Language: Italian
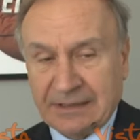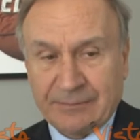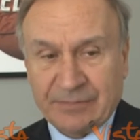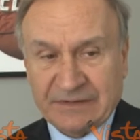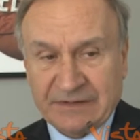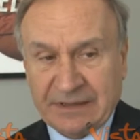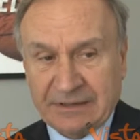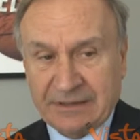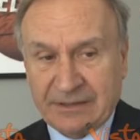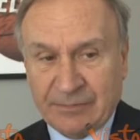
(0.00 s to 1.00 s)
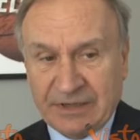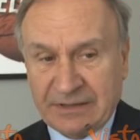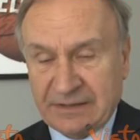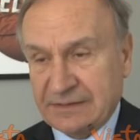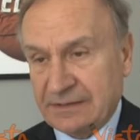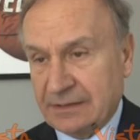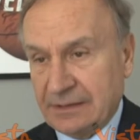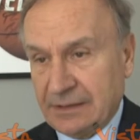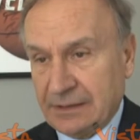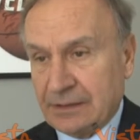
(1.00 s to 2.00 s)
il presidente di Brindisi,
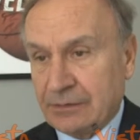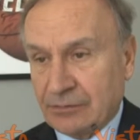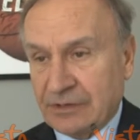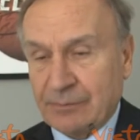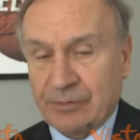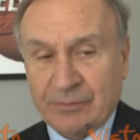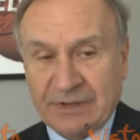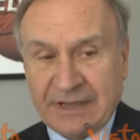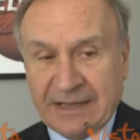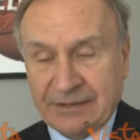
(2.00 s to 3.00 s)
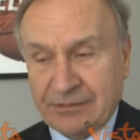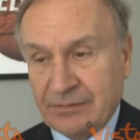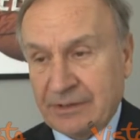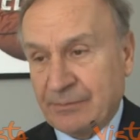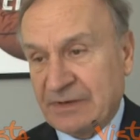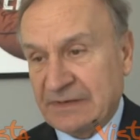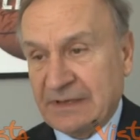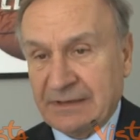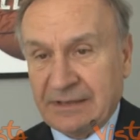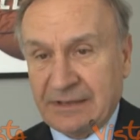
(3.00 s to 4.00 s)
nonché proprietario e
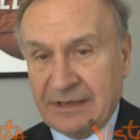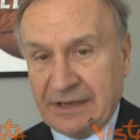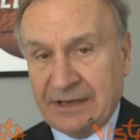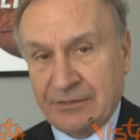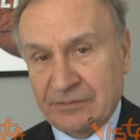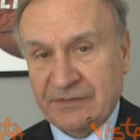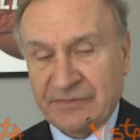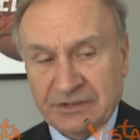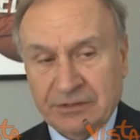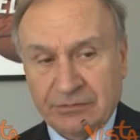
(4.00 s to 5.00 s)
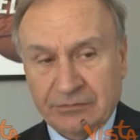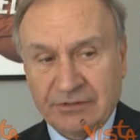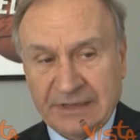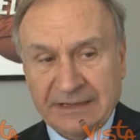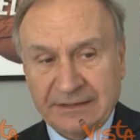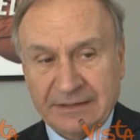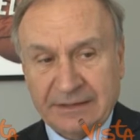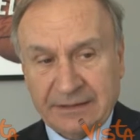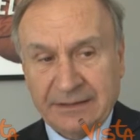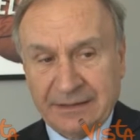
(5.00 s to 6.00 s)
presidente di Lega e lo sta facendo con
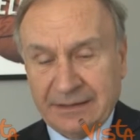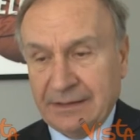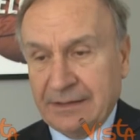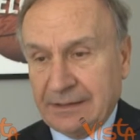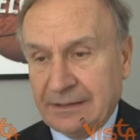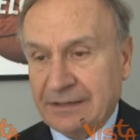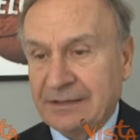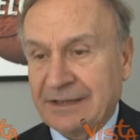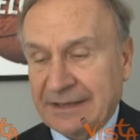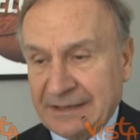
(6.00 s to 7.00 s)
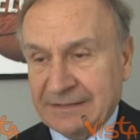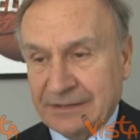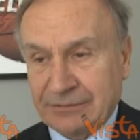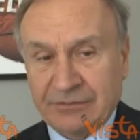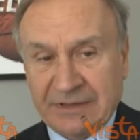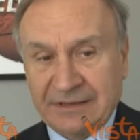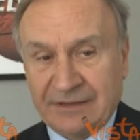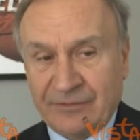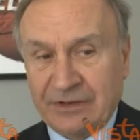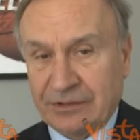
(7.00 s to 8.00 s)
grande interesse, con
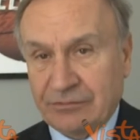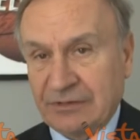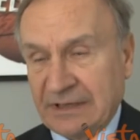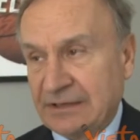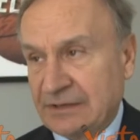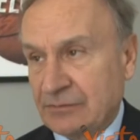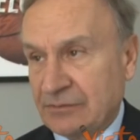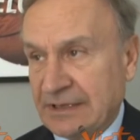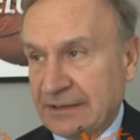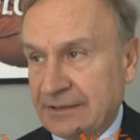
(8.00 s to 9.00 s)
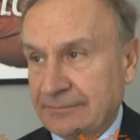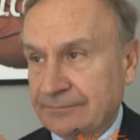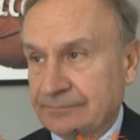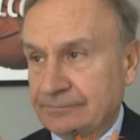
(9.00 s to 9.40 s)
grande affetto e con grandi risultati.